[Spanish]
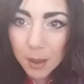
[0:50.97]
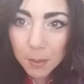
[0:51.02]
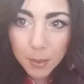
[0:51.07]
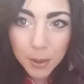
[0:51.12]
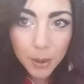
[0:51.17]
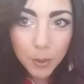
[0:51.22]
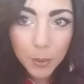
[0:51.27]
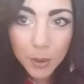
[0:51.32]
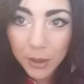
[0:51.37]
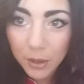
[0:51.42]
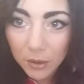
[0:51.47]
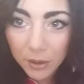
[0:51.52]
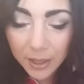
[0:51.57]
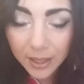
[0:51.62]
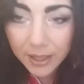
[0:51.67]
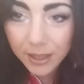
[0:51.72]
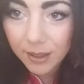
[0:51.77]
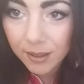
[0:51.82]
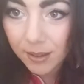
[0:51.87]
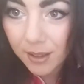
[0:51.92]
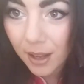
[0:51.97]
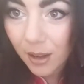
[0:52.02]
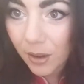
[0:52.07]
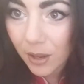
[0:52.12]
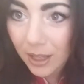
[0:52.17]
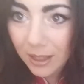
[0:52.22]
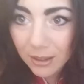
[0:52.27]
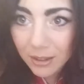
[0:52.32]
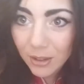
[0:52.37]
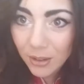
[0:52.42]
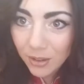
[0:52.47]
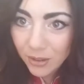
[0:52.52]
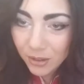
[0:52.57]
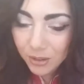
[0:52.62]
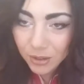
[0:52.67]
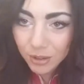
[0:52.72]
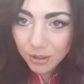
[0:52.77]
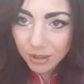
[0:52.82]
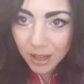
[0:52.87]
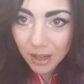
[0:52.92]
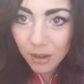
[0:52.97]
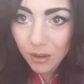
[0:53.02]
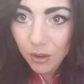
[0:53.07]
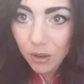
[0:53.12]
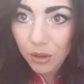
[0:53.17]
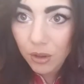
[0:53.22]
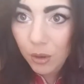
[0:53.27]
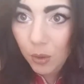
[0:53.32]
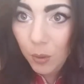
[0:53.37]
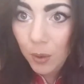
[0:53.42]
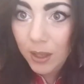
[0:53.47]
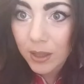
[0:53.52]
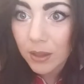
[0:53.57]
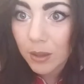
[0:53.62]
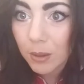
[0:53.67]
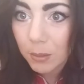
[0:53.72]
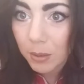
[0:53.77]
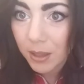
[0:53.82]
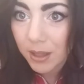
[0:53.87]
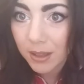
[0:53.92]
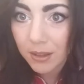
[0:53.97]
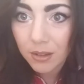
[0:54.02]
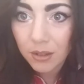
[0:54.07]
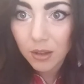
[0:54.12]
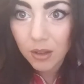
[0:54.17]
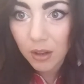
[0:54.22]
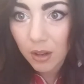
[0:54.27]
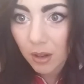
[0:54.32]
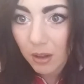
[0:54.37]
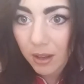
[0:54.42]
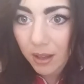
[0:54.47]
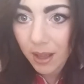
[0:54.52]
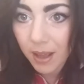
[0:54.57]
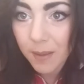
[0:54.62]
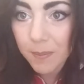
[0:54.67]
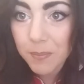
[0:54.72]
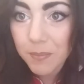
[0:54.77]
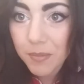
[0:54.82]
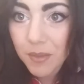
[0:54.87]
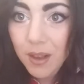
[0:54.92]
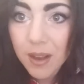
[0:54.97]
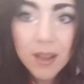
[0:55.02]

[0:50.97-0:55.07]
pero bueno, en esta ocasión os saco cuatro porque son los que